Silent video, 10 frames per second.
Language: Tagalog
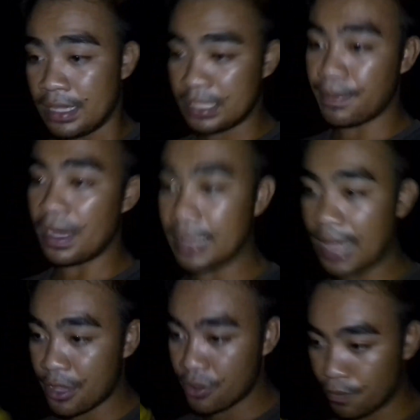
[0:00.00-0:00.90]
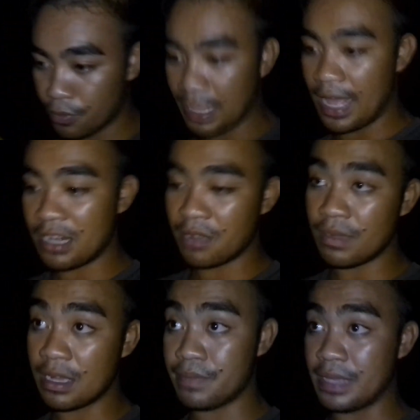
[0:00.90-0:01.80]
kasi baka tayo yung puntahan ng
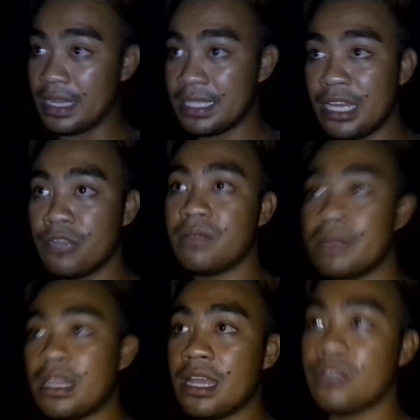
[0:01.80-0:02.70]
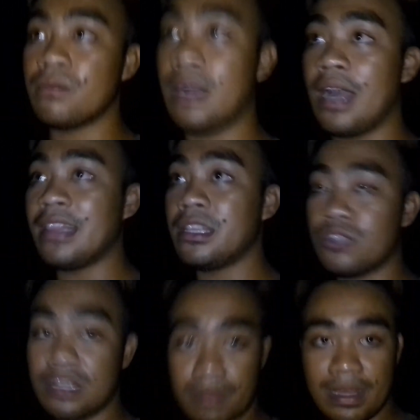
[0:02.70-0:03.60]
mga bee. Kasi gano'n naman talaga yung mga
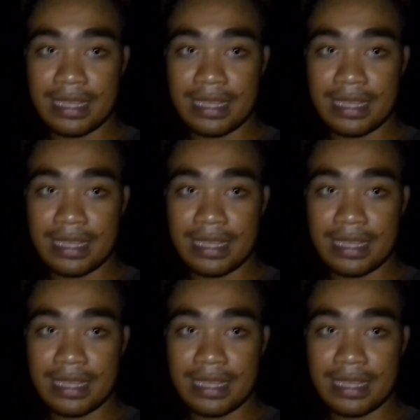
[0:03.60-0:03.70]
attitude ng